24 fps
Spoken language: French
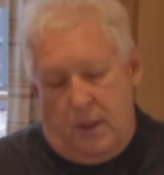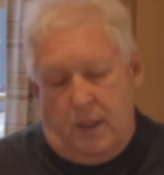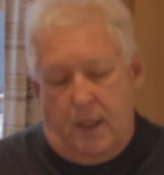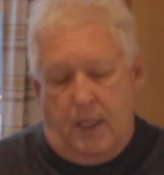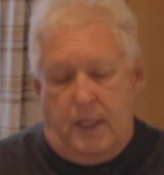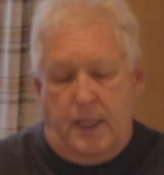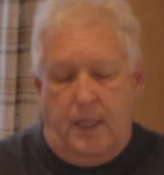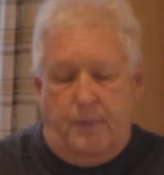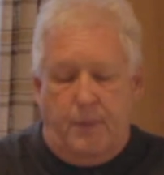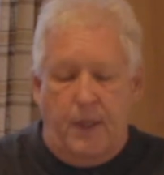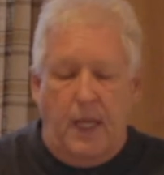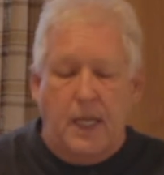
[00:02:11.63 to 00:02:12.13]

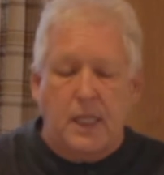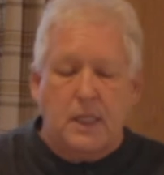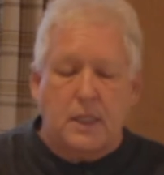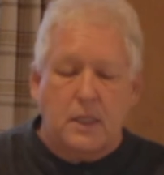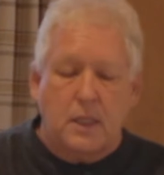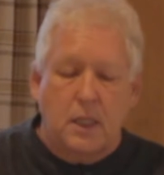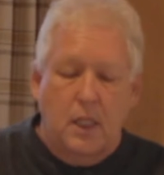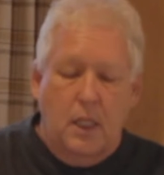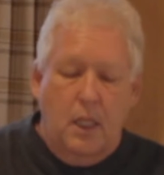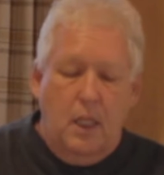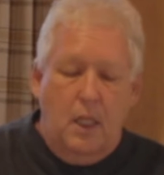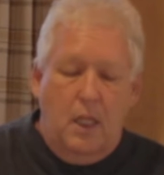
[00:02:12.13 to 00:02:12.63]
dans des
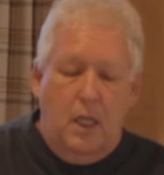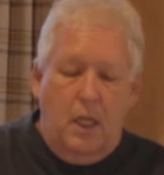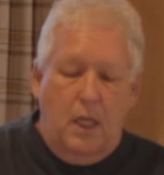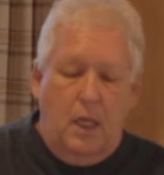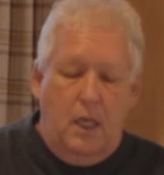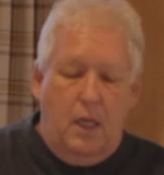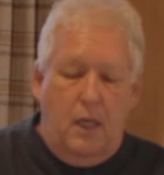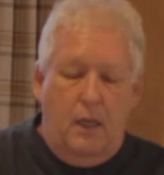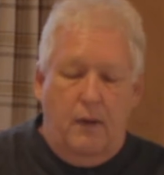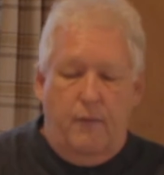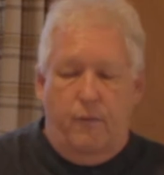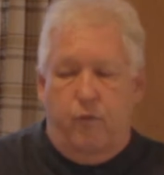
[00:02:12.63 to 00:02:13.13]
places,
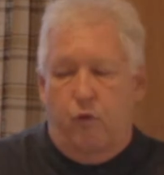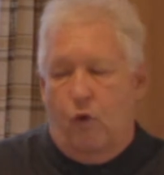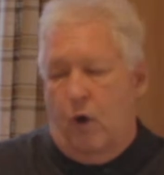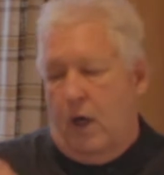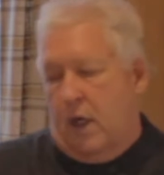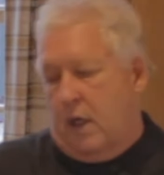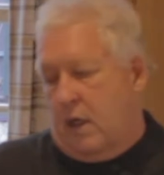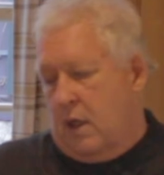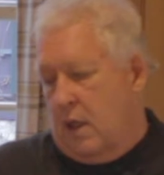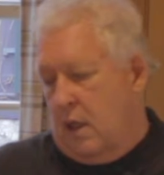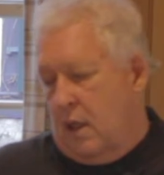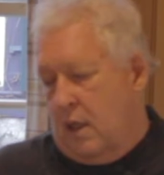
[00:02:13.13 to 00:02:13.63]
euh,
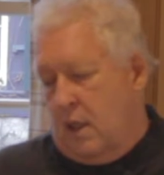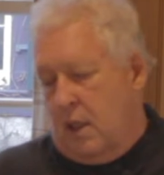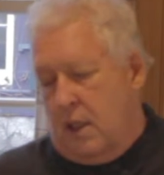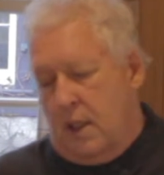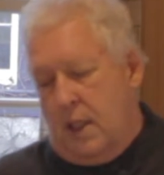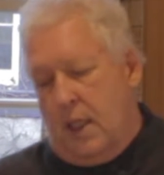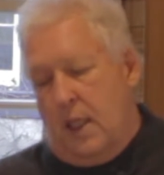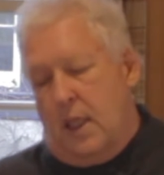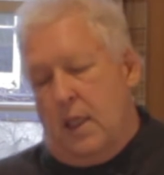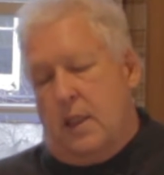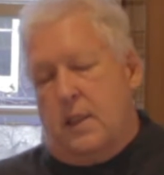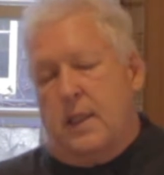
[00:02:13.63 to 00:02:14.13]
voit voient que
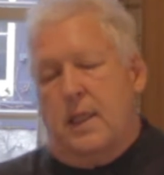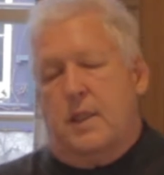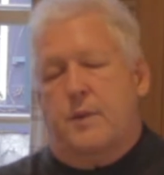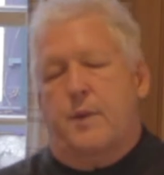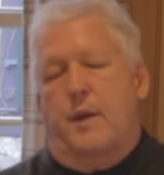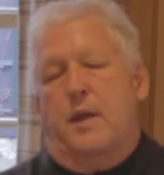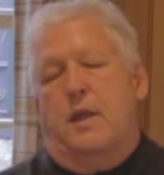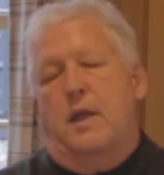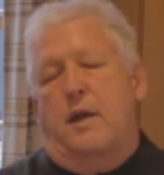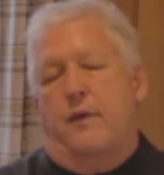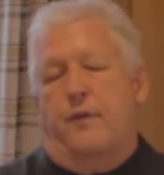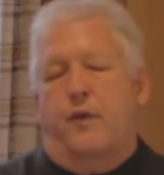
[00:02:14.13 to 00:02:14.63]
les
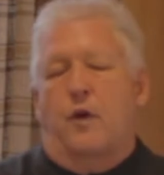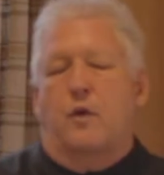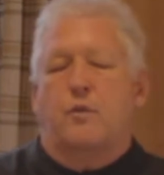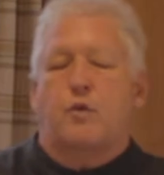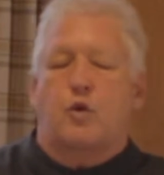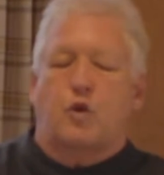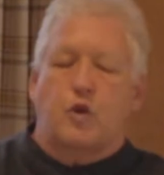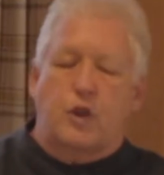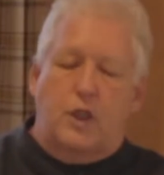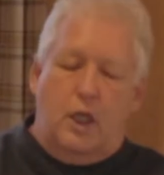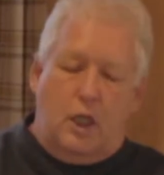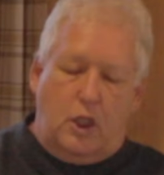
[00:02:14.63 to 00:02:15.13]
Espagnols font
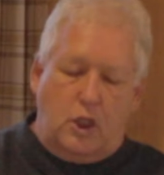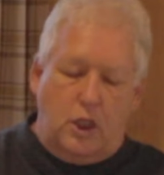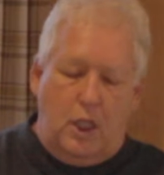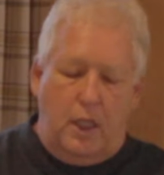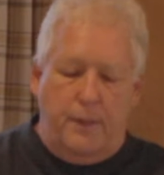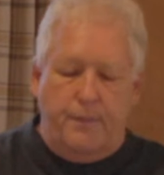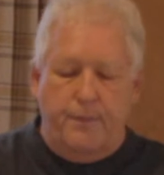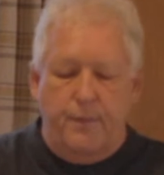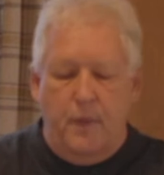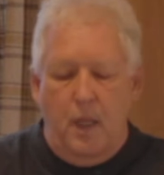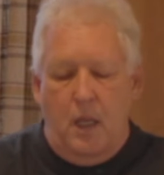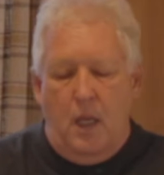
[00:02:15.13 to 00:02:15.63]
beaucoup
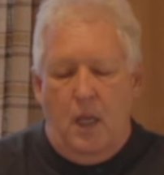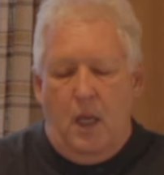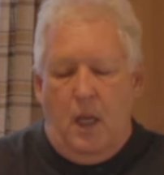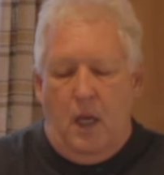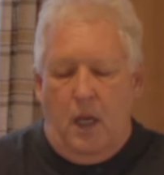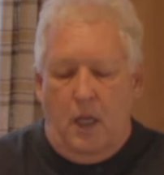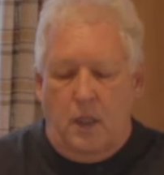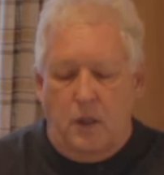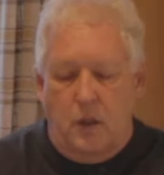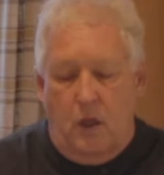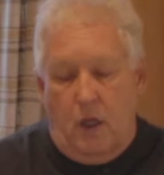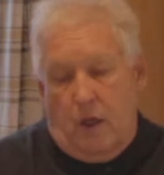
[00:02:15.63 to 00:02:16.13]
d'argent,
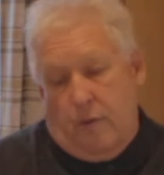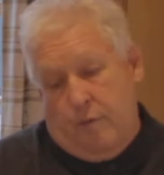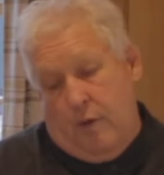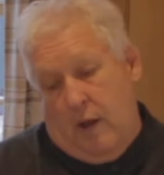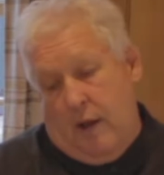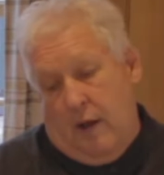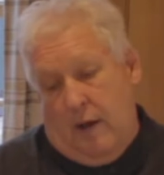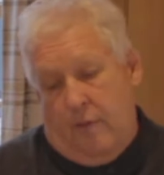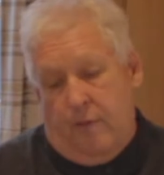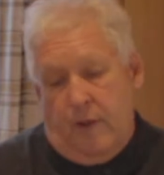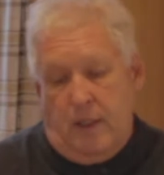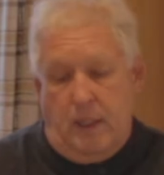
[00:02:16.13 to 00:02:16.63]
donc ils veulent
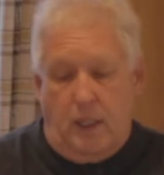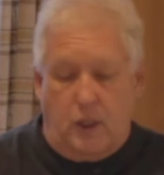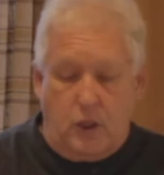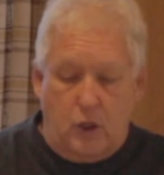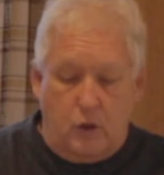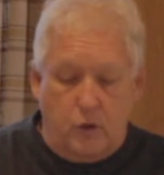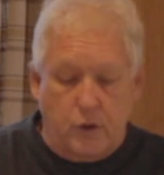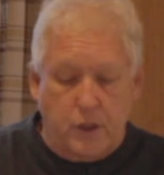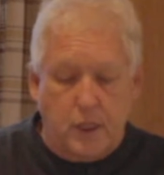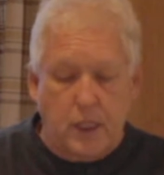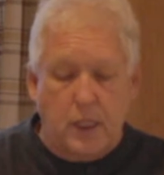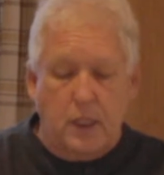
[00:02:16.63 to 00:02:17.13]
avoir de
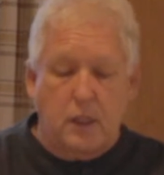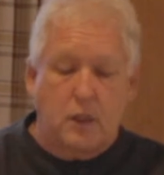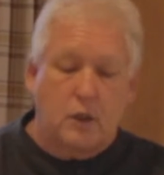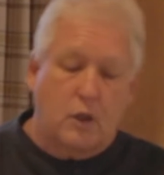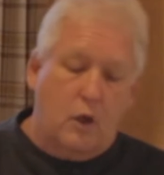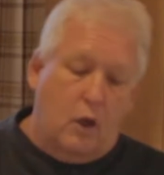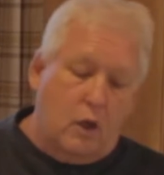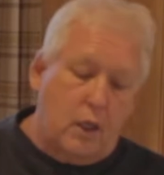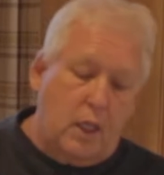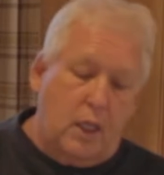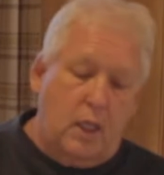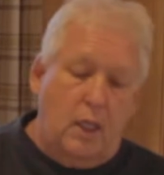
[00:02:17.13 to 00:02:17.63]
l'argent aussi,
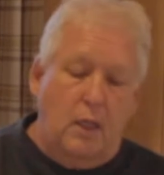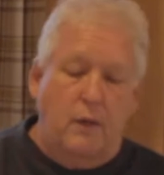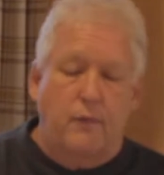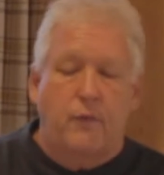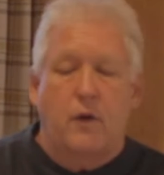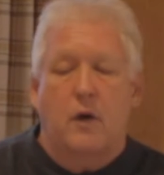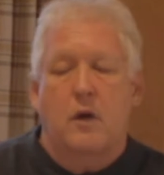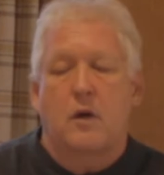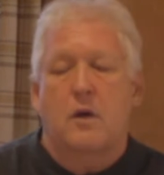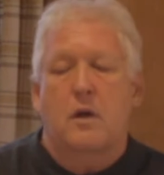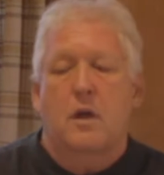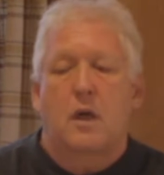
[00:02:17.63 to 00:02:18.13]
donc ils
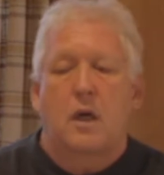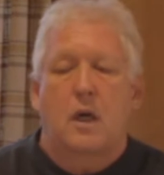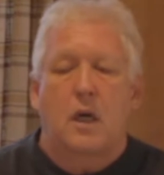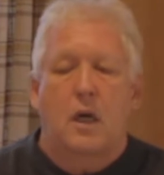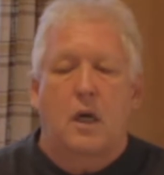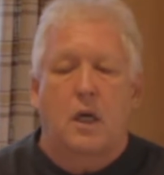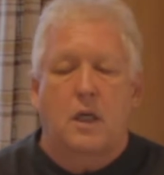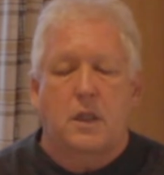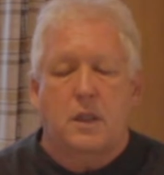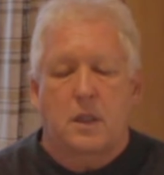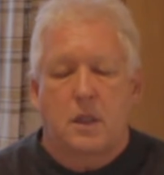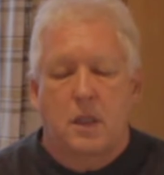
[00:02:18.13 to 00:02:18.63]
vont
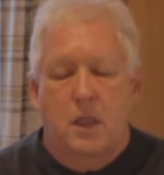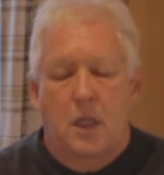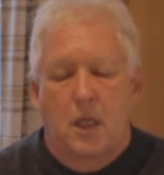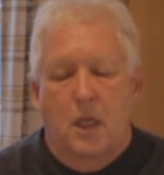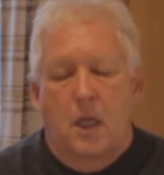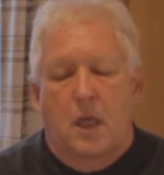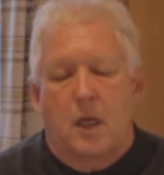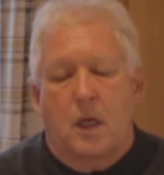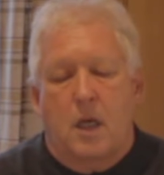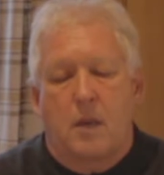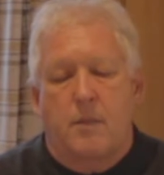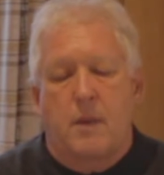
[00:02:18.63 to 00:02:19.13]
euh,
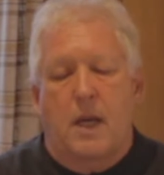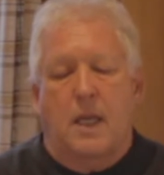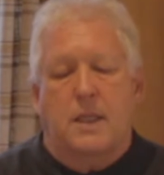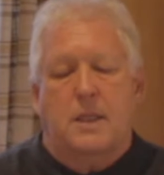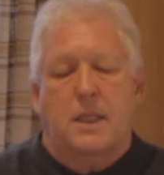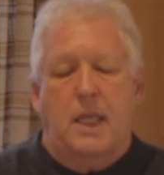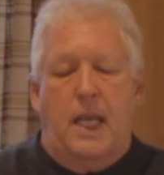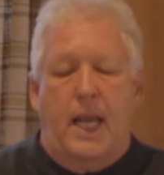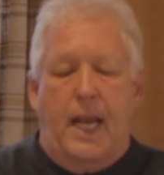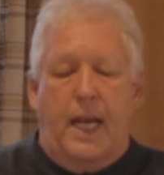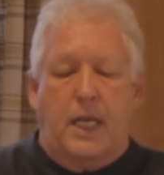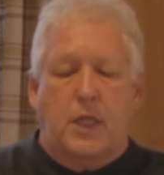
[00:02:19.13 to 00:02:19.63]

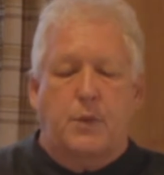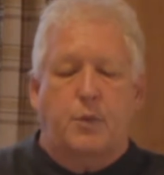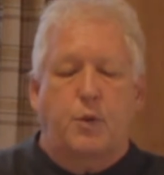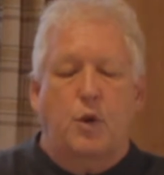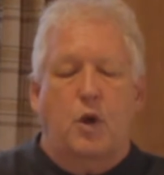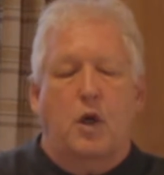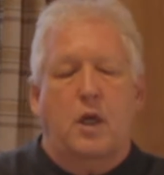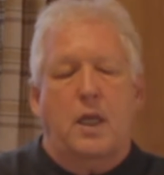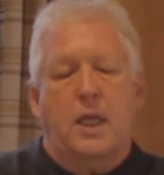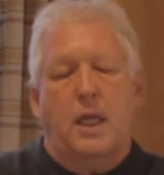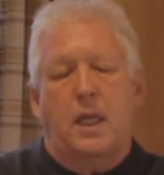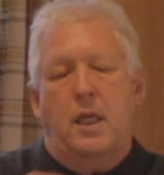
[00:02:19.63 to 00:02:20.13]
commencer à
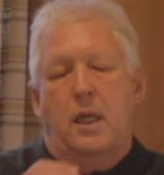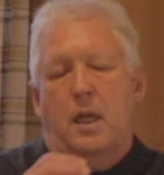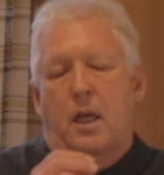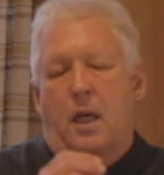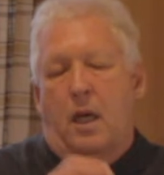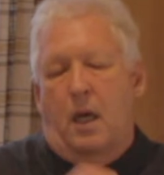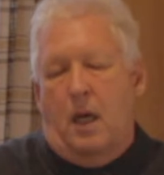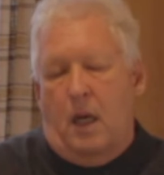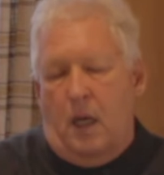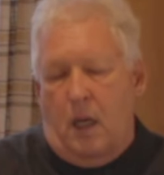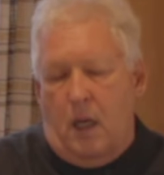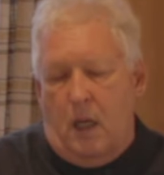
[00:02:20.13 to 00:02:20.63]
explorer
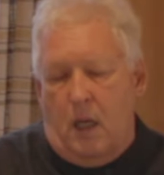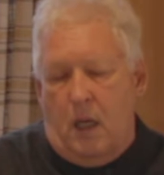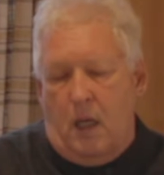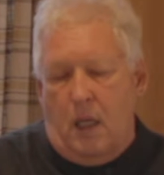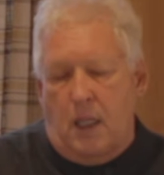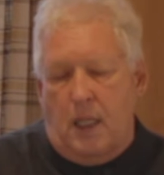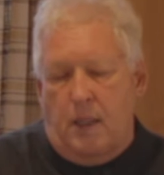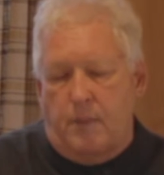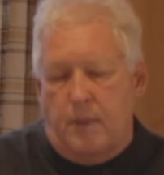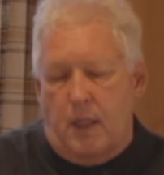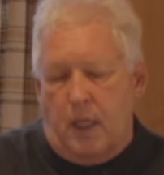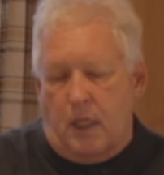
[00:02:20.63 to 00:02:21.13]
euh,
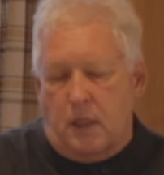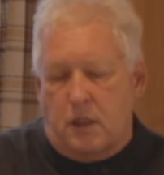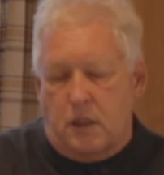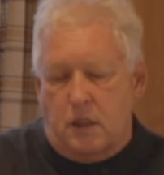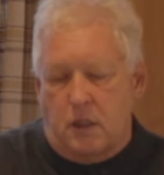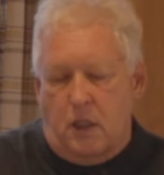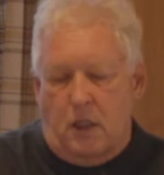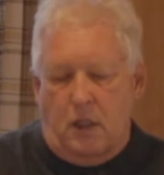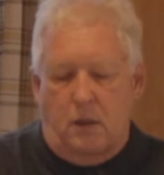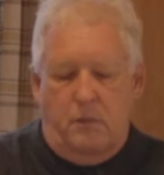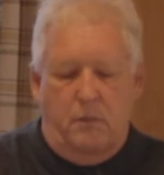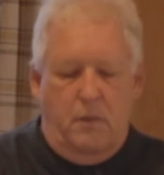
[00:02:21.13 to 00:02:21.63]
l'Amérique du
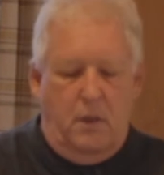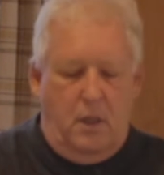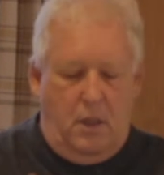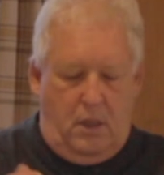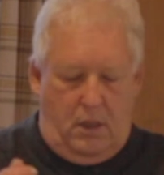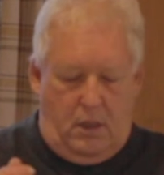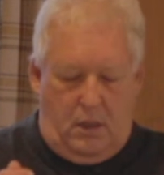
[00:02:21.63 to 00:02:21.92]
Nord.